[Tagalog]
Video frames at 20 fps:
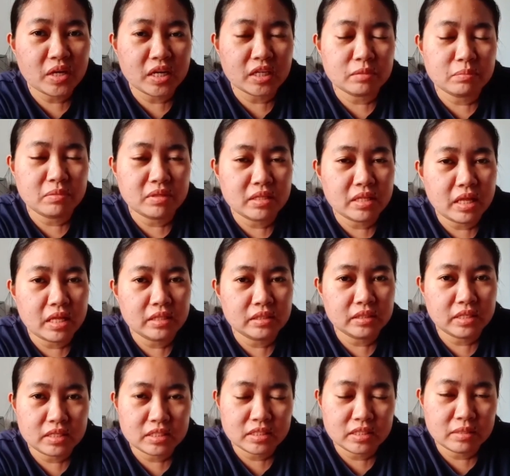Kat
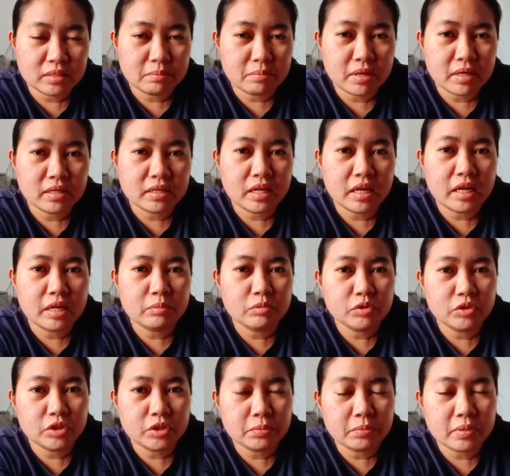Milandes naman, alam
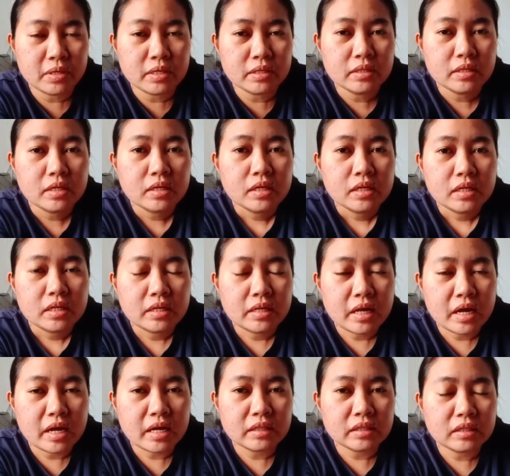nyo naman,
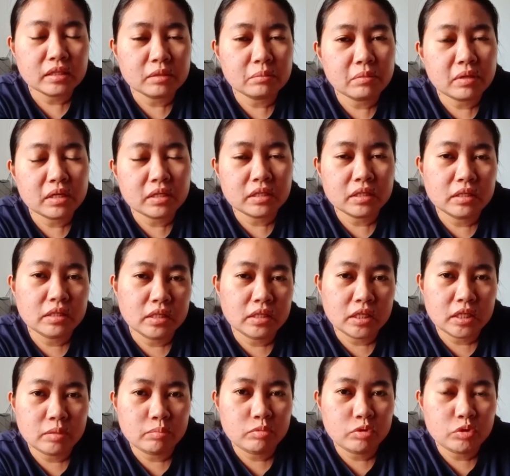lahat ng mga
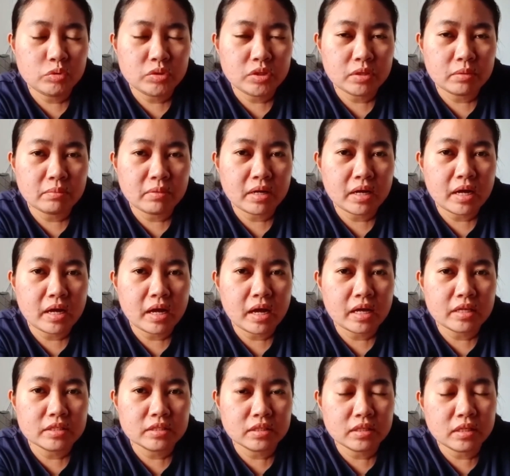nire-review niyang
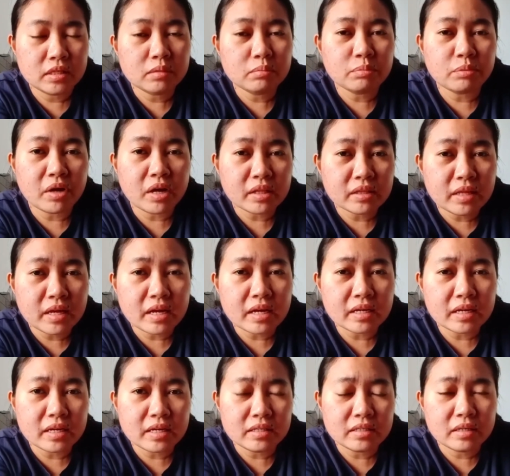mga skin
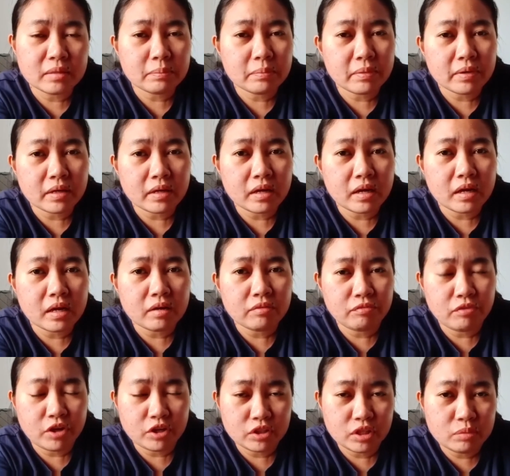product ay
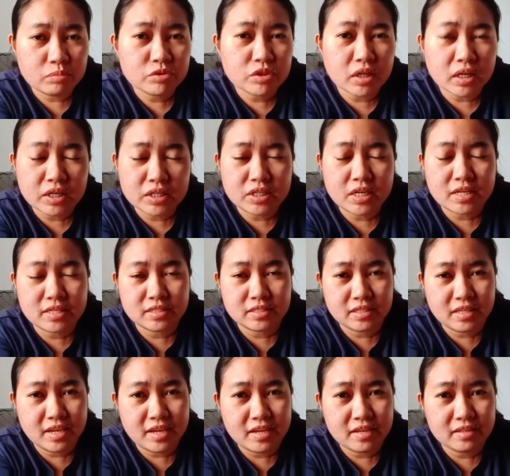napaka-effective sa kanyang
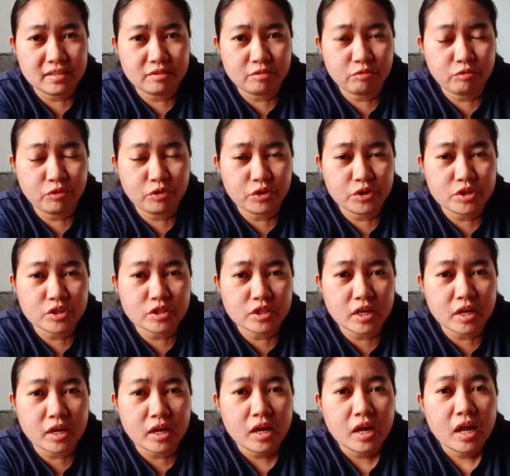skin. Of course,
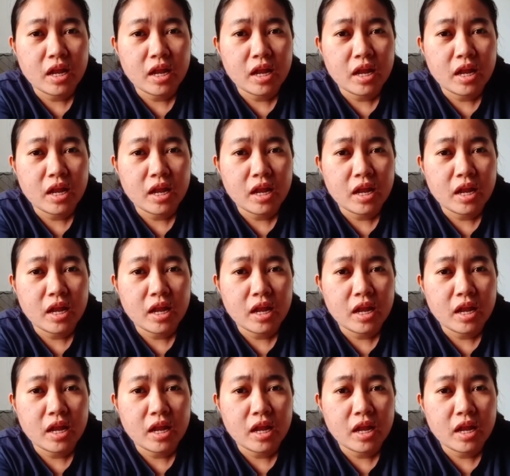ha.